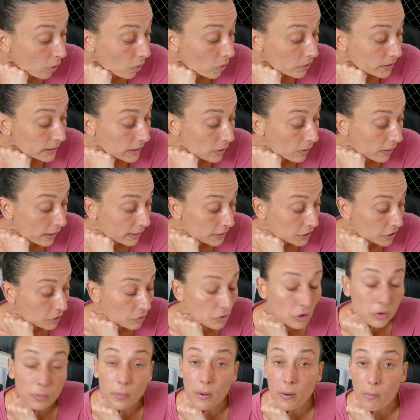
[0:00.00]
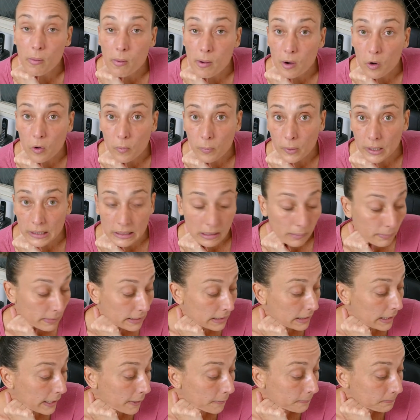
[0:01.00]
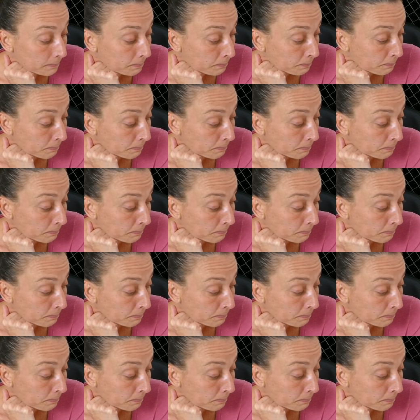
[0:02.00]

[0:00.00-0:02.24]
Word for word: ou se é um latido de problema comportamental?